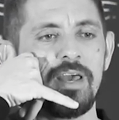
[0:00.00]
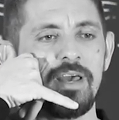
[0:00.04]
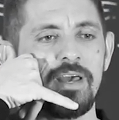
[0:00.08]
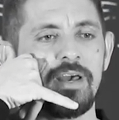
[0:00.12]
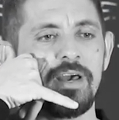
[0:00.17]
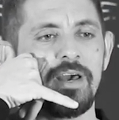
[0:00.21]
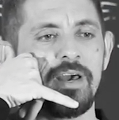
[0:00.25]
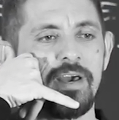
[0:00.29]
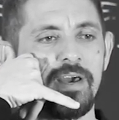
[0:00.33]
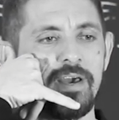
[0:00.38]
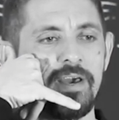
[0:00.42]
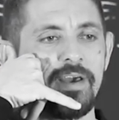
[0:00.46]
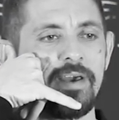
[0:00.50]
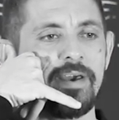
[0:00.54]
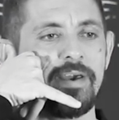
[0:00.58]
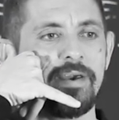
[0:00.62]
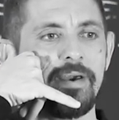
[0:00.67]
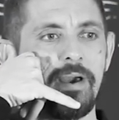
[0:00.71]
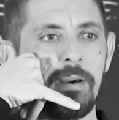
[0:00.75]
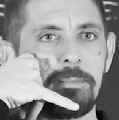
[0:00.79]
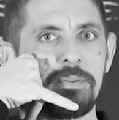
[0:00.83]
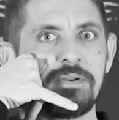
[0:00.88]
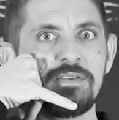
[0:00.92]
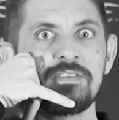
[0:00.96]

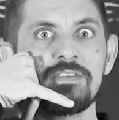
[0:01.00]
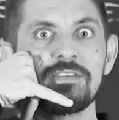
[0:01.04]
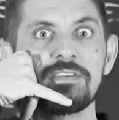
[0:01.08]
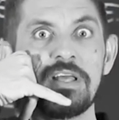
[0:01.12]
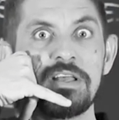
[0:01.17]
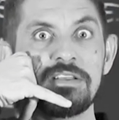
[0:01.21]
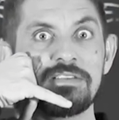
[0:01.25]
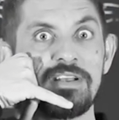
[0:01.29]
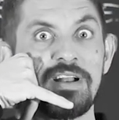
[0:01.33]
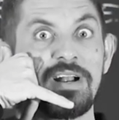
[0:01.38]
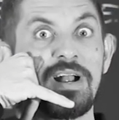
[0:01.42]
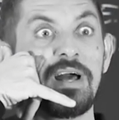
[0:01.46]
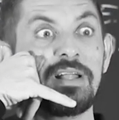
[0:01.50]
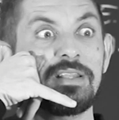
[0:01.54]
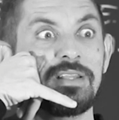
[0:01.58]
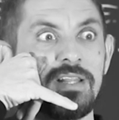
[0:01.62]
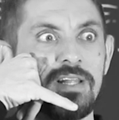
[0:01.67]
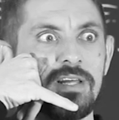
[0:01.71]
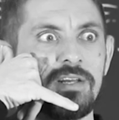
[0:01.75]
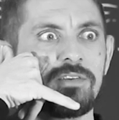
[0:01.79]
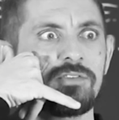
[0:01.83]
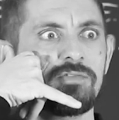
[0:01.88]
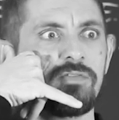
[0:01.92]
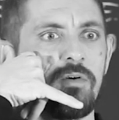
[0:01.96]
é, é, apresentei essa
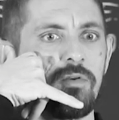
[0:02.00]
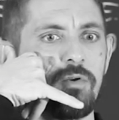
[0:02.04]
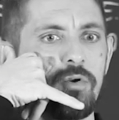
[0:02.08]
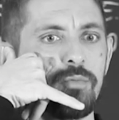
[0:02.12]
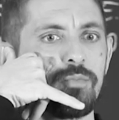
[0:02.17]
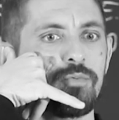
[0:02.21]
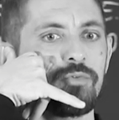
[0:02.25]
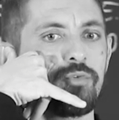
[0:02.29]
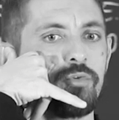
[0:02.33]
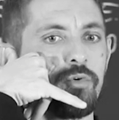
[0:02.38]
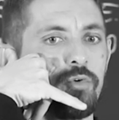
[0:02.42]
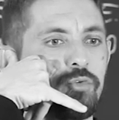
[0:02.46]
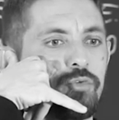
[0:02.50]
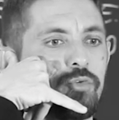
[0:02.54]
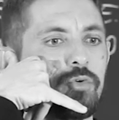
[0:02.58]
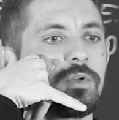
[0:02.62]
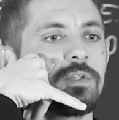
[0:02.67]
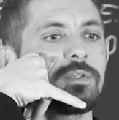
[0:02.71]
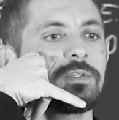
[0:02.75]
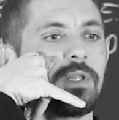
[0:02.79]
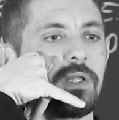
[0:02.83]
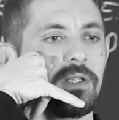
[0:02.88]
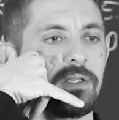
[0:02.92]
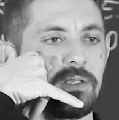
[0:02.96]
cadeia de valor para o senhor, o senhor
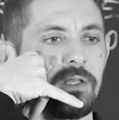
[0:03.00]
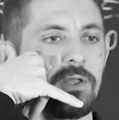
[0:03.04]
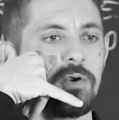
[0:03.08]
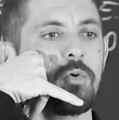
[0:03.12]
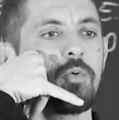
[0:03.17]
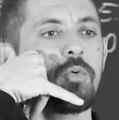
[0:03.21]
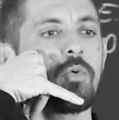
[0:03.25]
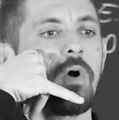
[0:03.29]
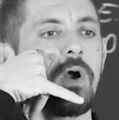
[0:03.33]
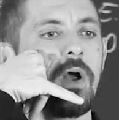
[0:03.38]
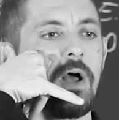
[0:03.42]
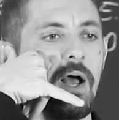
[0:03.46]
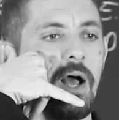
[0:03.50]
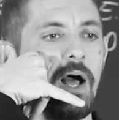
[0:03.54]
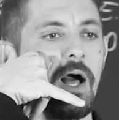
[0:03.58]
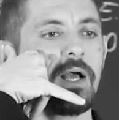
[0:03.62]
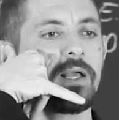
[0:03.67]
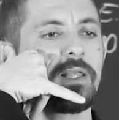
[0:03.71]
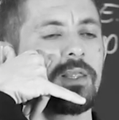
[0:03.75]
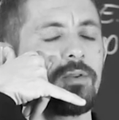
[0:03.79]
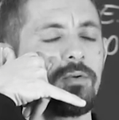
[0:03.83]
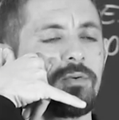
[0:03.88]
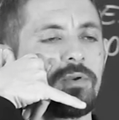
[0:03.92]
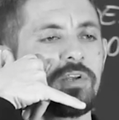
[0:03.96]
entendeu
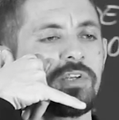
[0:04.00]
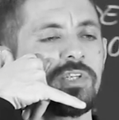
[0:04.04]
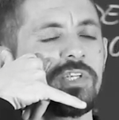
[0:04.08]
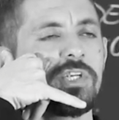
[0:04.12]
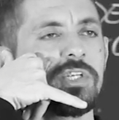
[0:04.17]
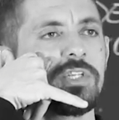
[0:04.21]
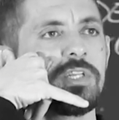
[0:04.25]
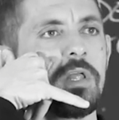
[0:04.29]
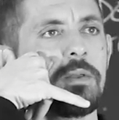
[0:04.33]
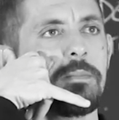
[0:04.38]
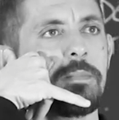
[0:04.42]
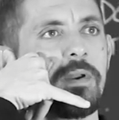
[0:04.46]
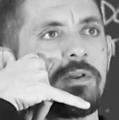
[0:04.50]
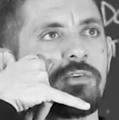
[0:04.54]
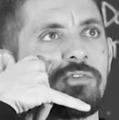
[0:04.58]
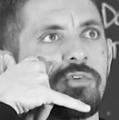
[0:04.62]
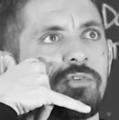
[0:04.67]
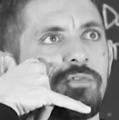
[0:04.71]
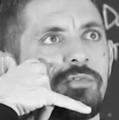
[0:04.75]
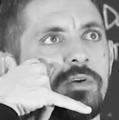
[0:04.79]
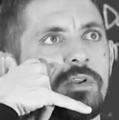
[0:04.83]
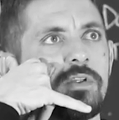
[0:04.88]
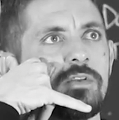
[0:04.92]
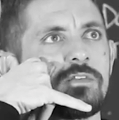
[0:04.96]
aquilo que a gente tem para te
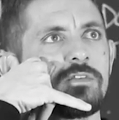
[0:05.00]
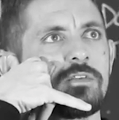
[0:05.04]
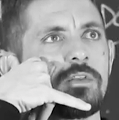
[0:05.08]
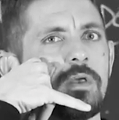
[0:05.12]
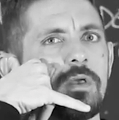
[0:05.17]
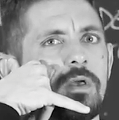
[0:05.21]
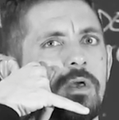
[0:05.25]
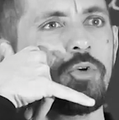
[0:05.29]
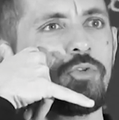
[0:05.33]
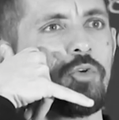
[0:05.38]
oferecer.